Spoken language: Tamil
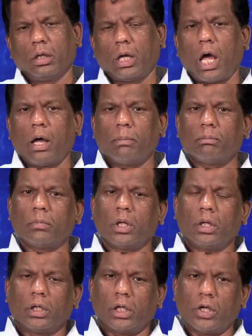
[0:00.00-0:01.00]
நாம்
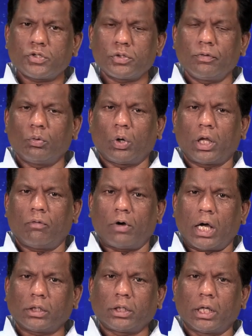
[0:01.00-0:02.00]
இயேசுவினுடைய
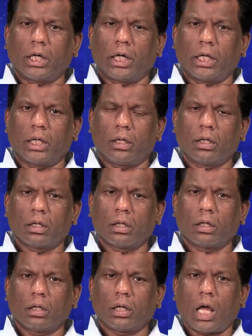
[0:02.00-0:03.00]
வார்த்தைகளை
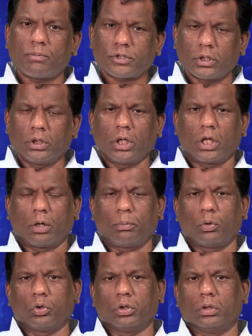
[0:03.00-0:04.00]
நாம் சிந்திக்கிற
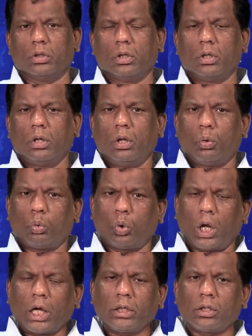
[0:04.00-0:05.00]
போது
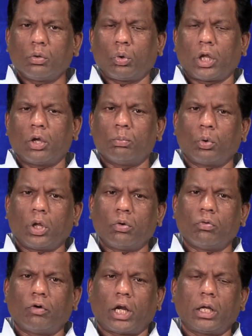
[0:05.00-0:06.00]
உலகத்தினுடைய
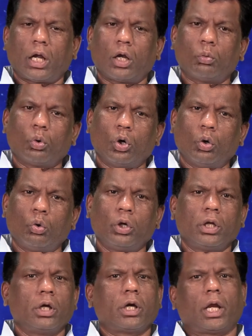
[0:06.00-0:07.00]
முடிவு வரை நான்
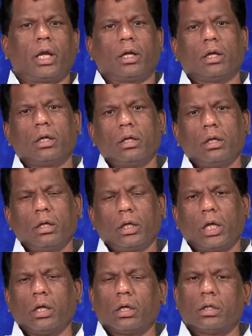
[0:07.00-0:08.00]
உங்களோடு இருக்கிறேன்
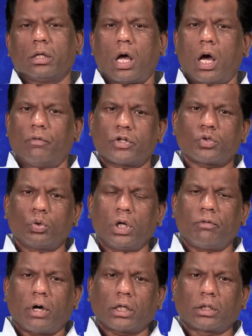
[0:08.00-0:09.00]
என்று அவர்
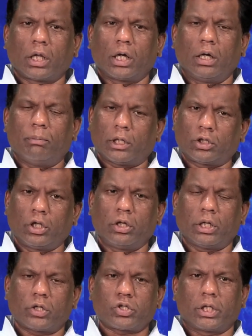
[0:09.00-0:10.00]
சொன்ன வார்த்தைகள் மத்திய
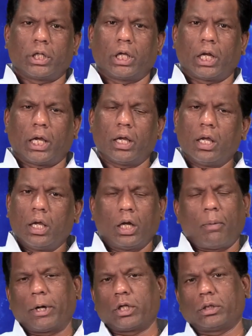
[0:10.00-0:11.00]
நற்செய்தியிலே
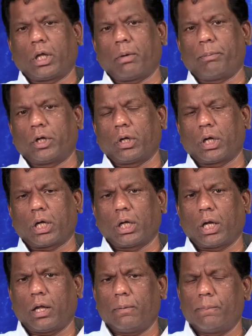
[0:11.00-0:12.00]
நமக்கு
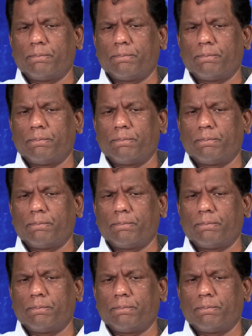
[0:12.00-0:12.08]
தரப்பட்டிருக்கின்றன